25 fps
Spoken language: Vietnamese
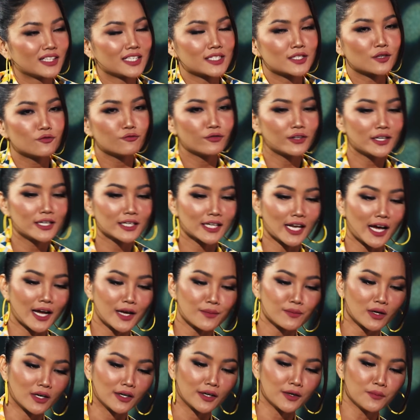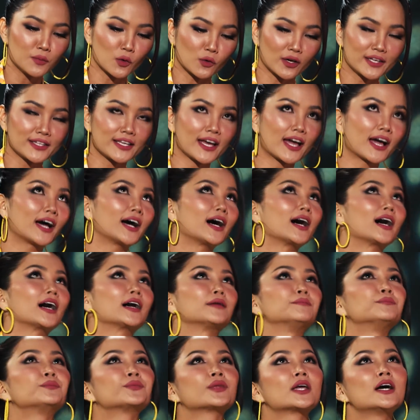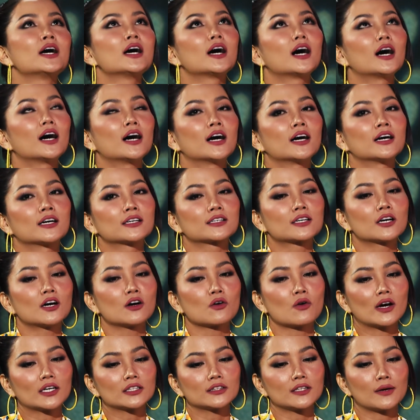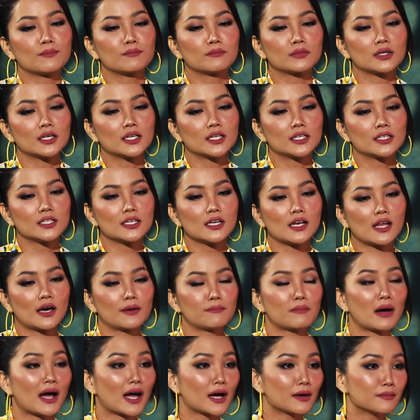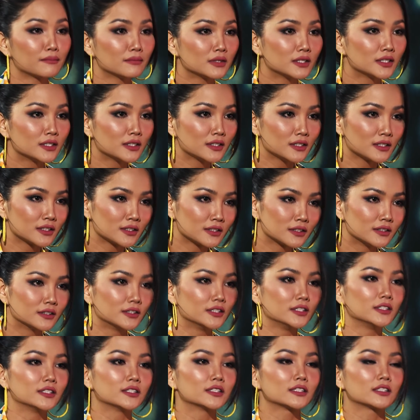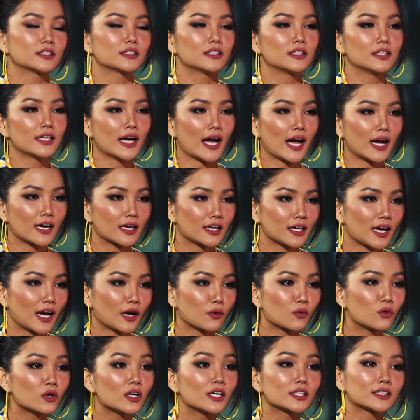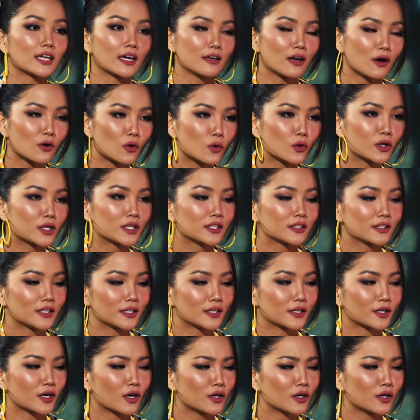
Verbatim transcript: thì sinh viên là em ở một cái nhà à, có khoảng tầm gần như là 30 người thì ăn ăn uống ở tại đó luôn thì ừ.